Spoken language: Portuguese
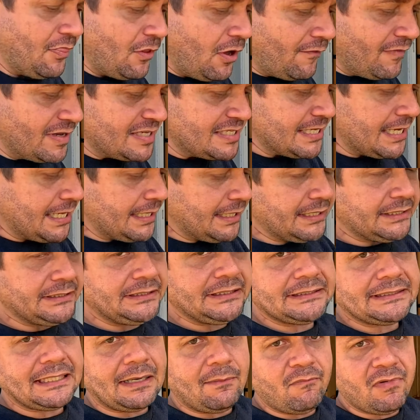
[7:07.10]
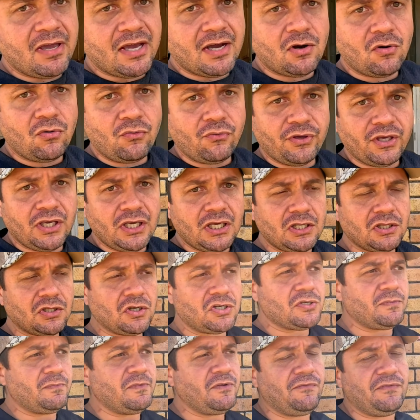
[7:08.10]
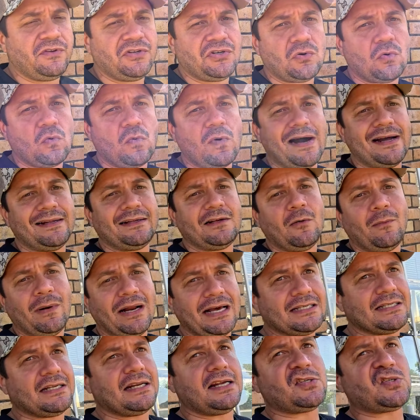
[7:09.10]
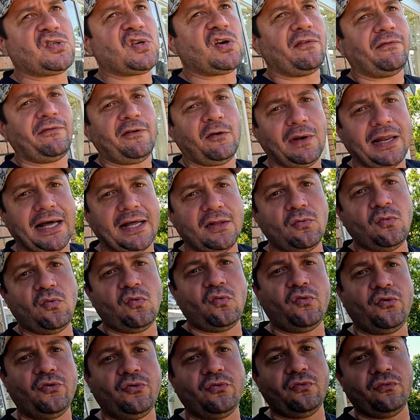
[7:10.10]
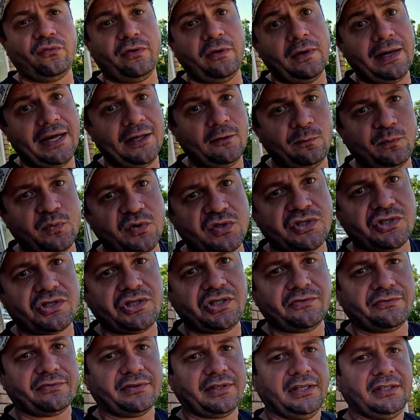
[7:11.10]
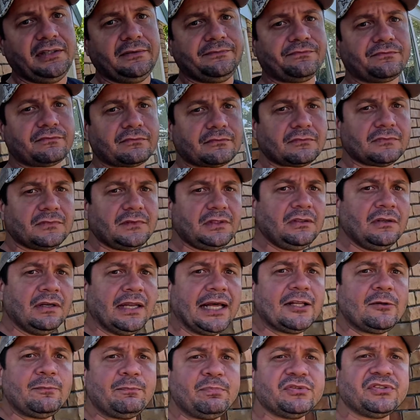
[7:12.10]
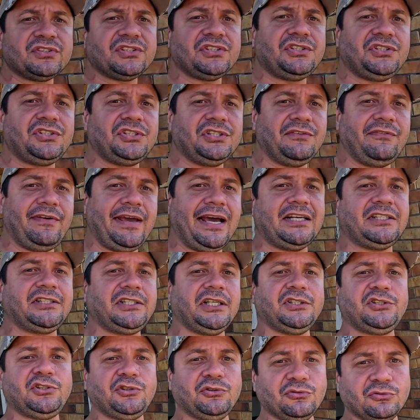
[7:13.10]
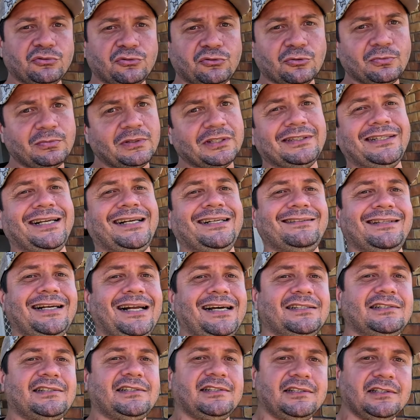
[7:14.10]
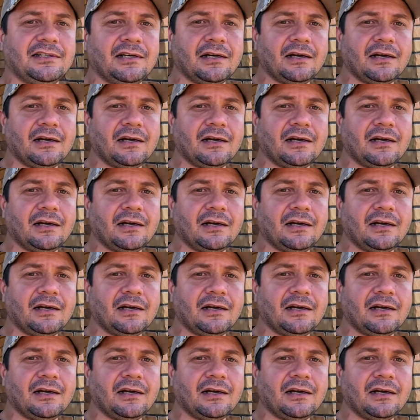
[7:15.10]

Nova Zelândia tá meio ruim em 2024, que o brasileiro só vê o lado ruim, não vê o lado positivo, né? Lado positivo é a gente, YouTube, que tem que trazer.